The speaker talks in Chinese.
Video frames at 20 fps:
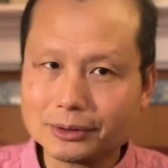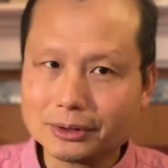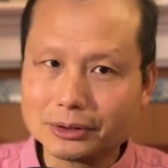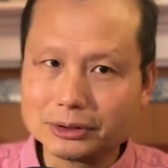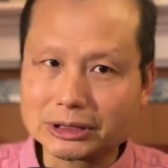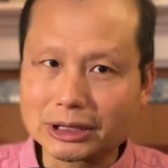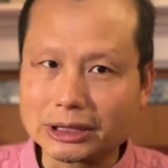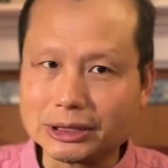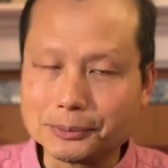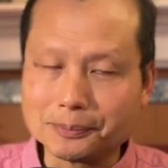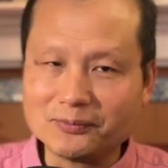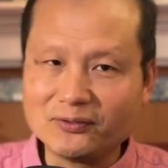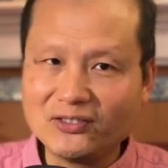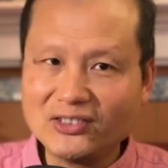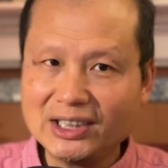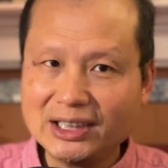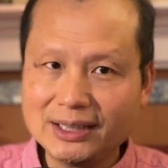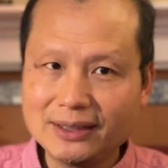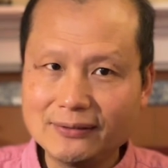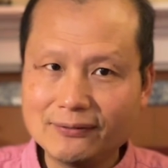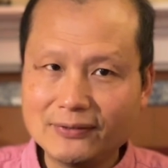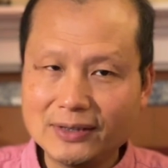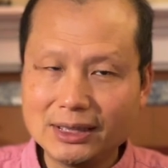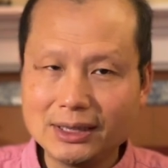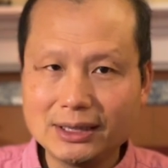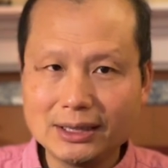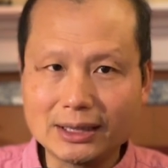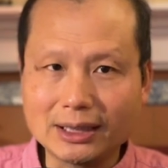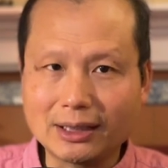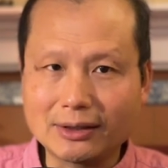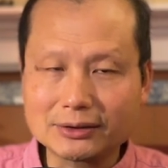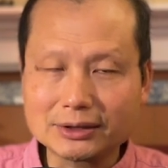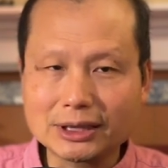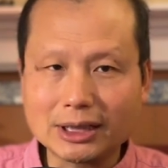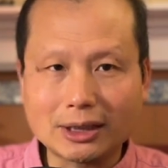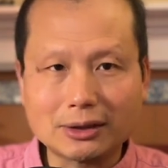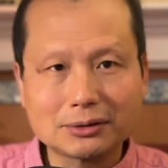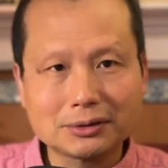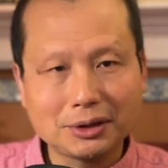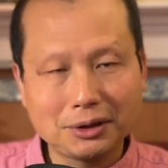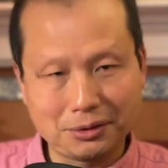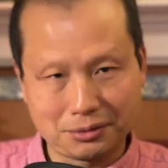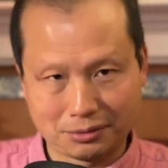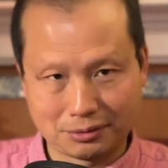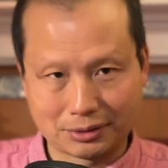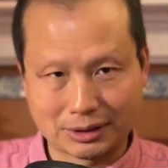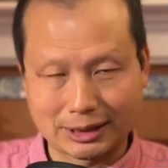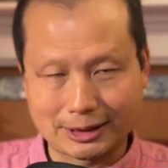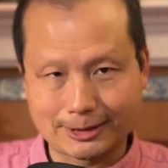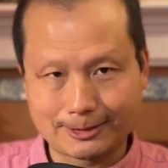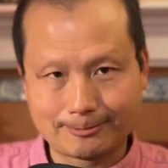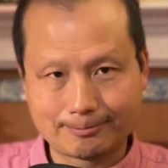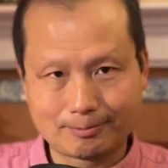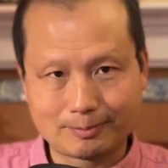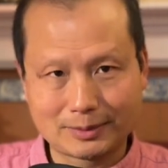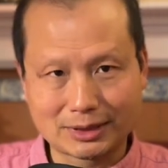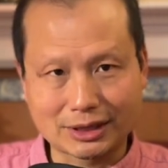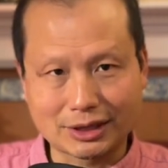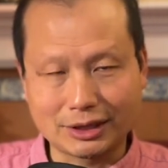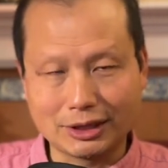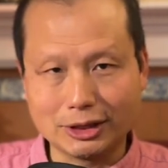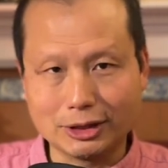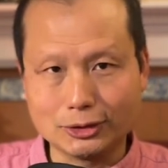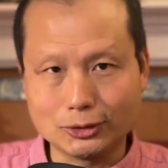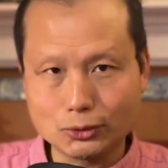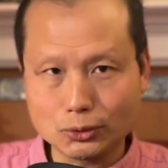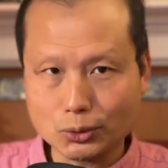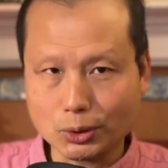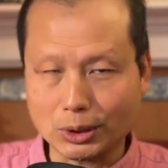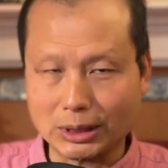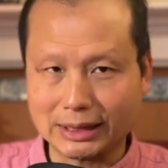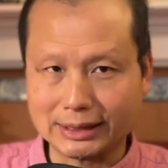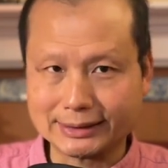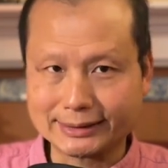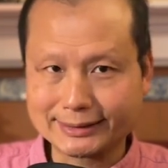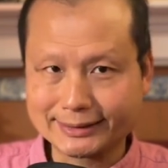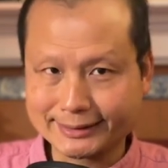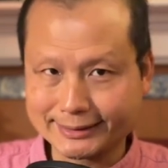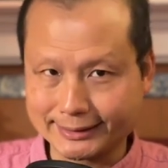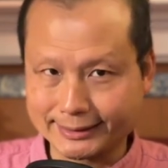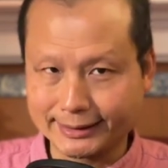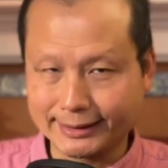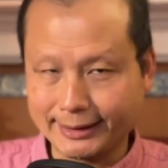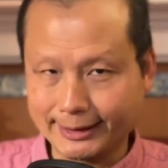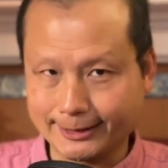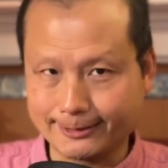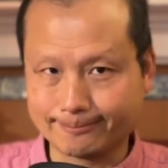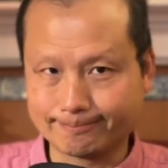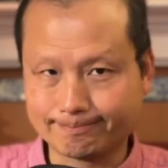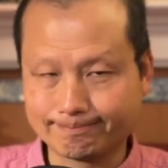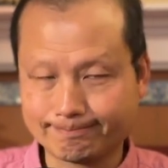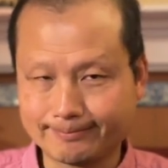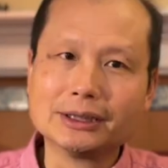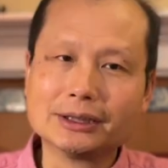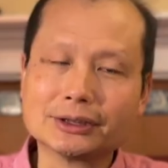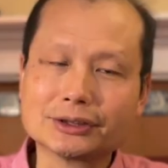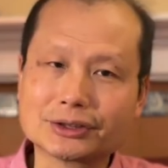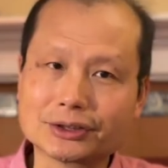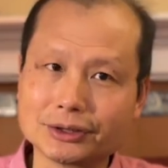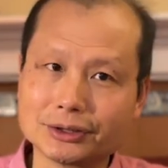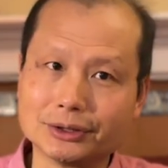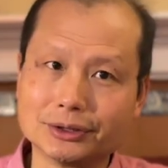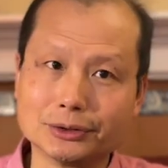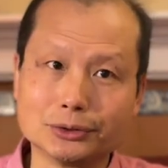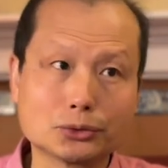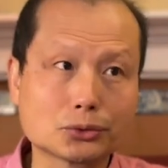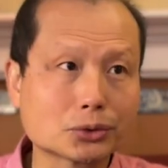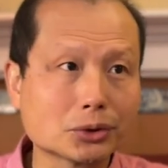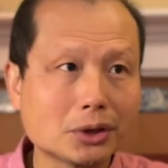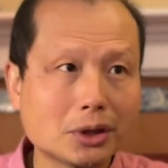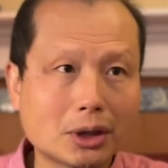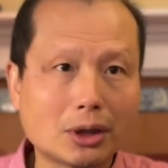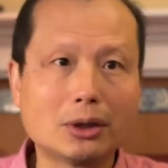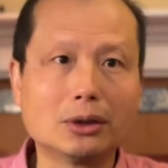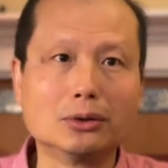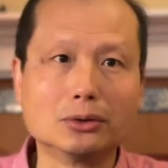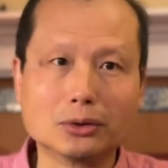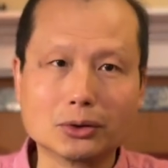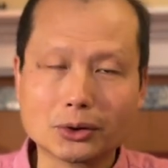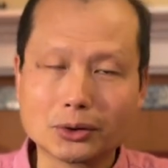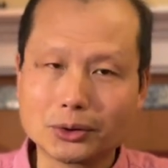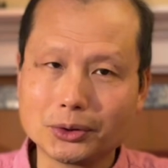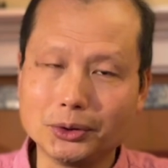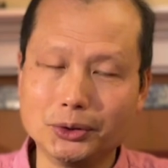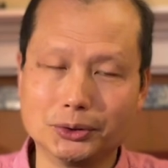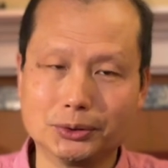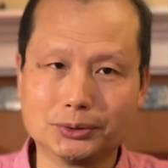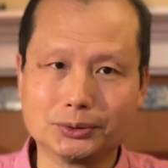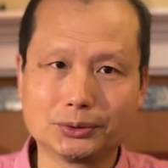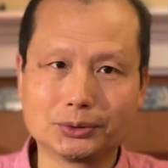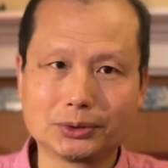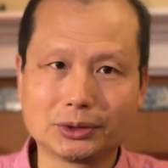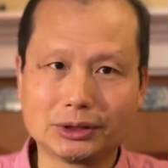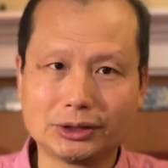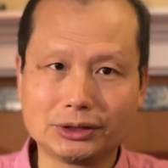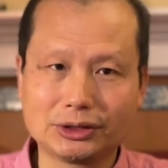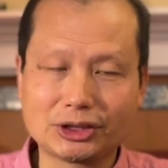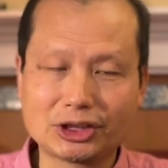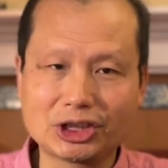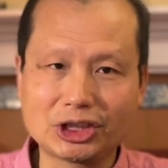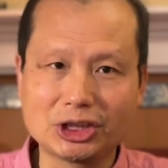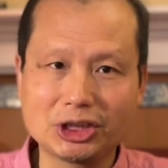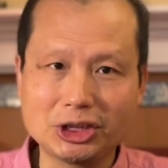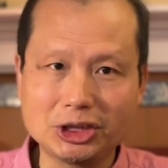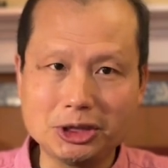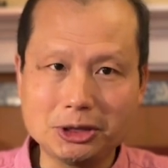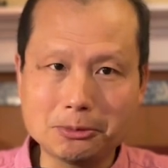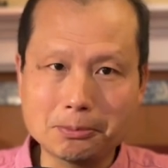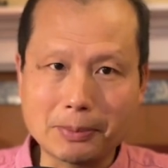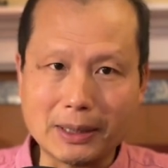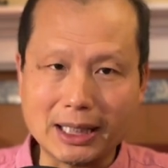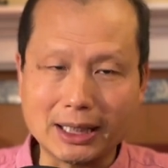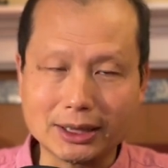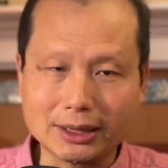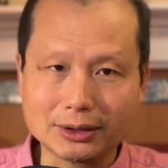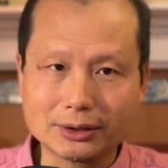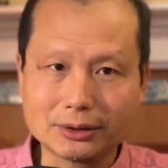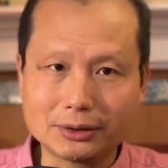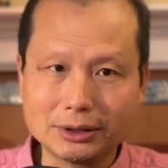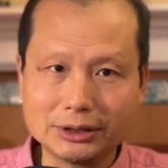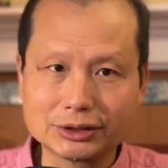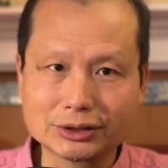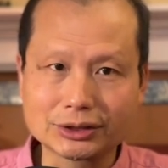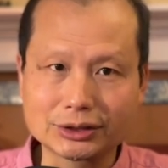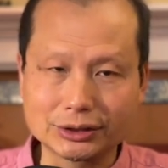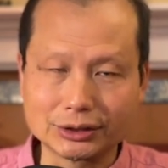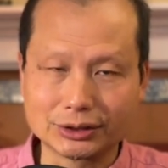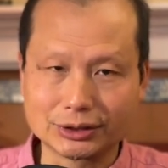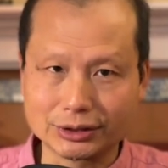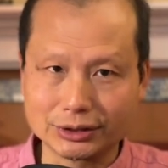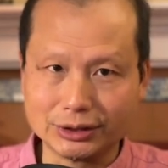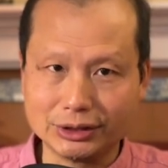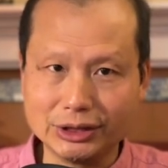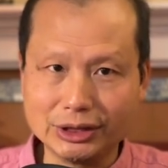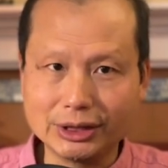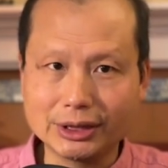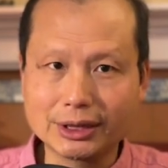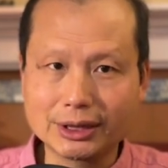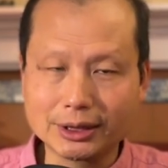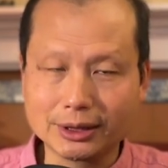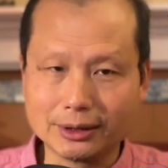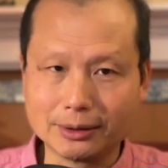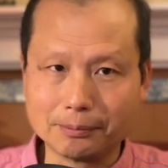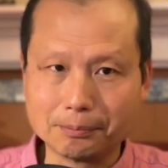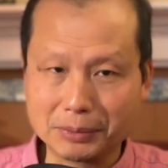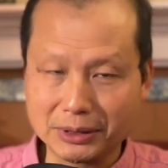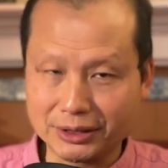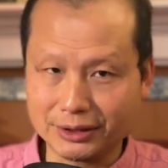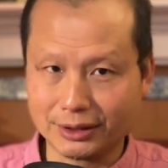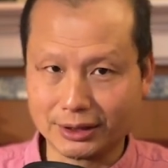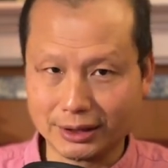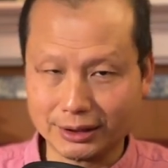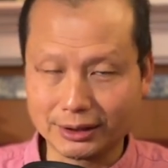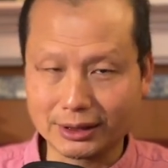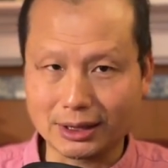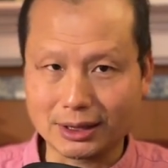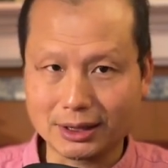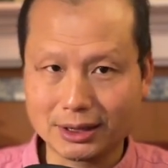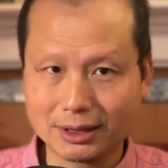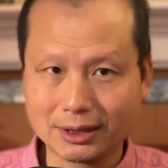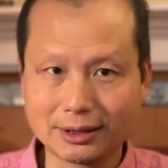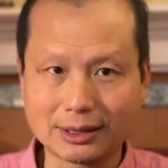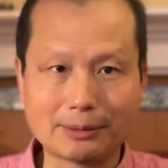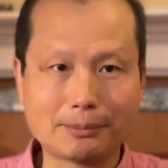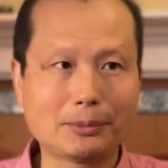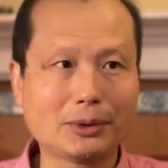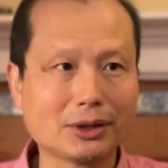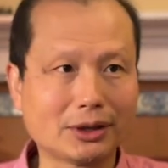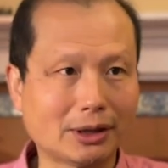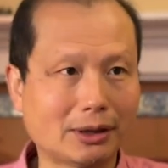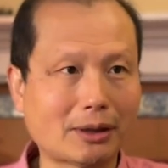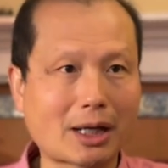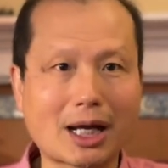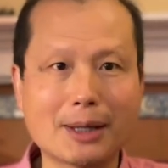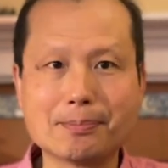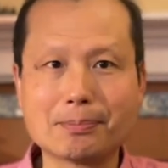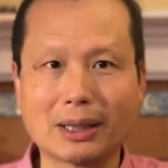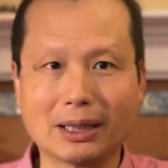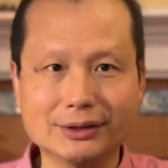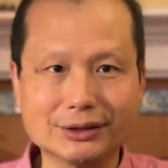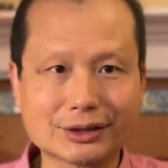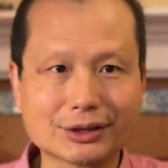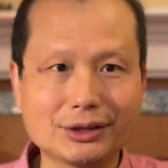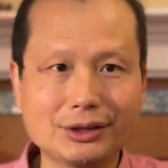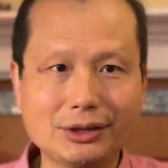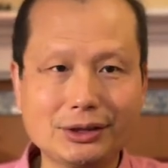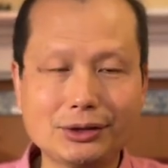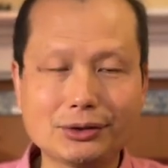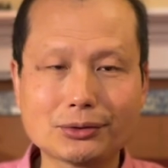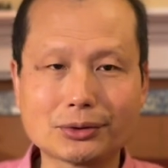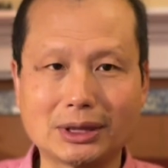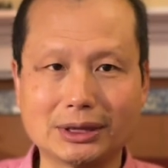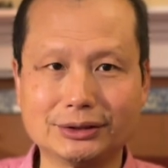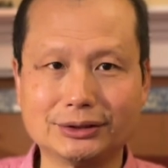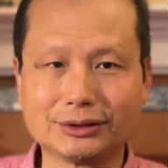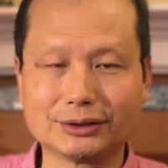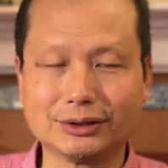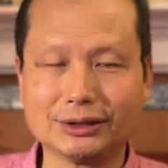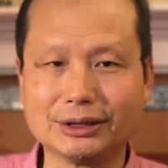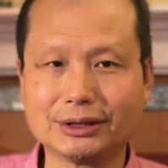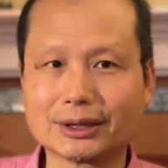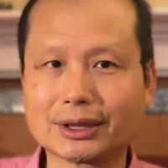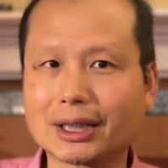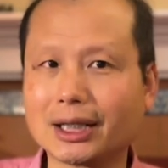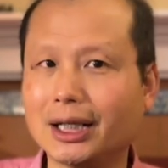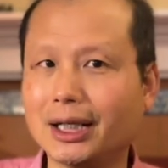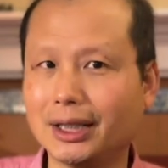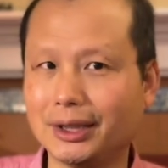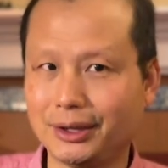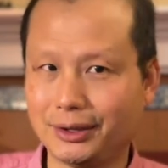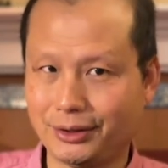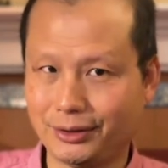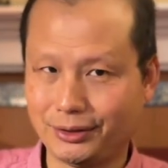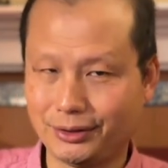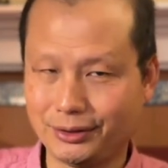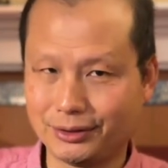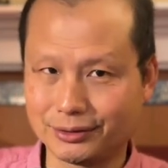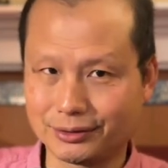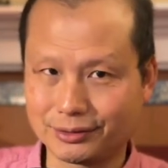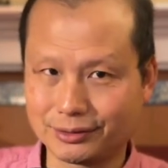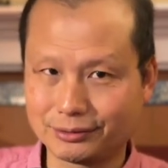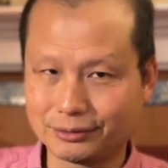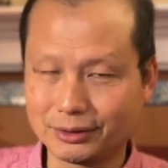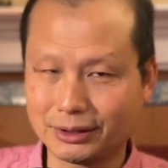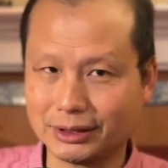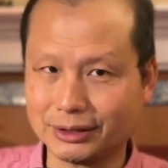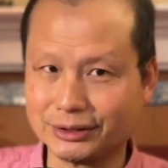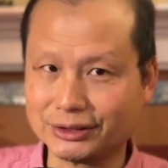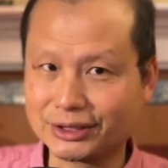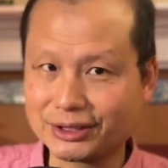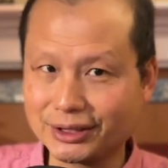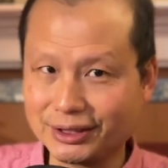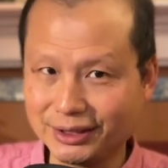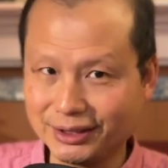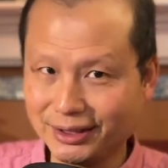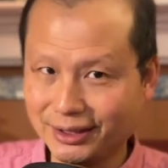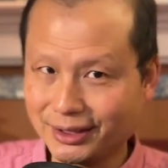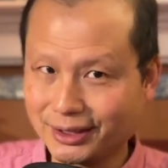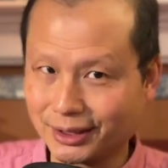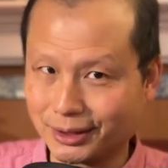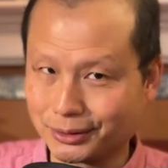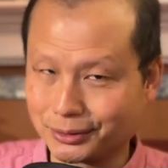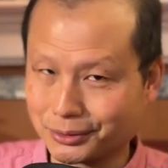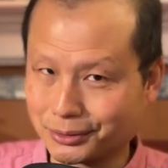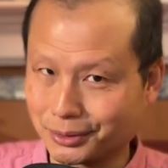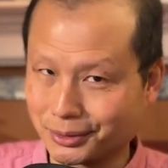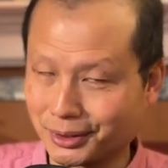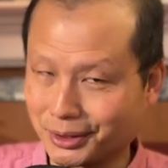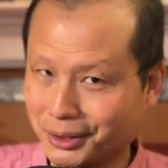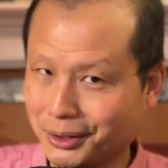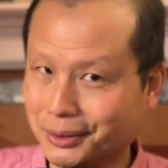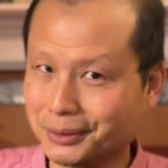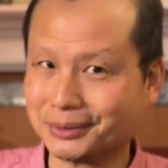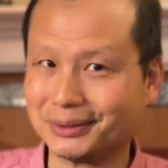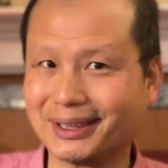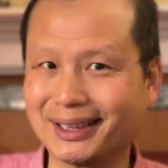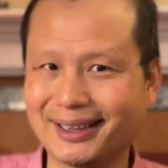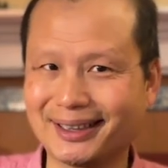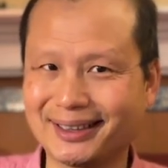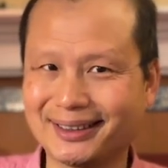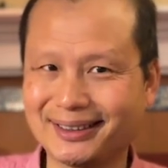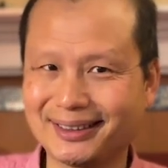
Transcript: 这个 VV 幺幺六的这个临床试验是最后有。七百四十一个病人的，那么呢，按百分之一算，就应该有七个左右的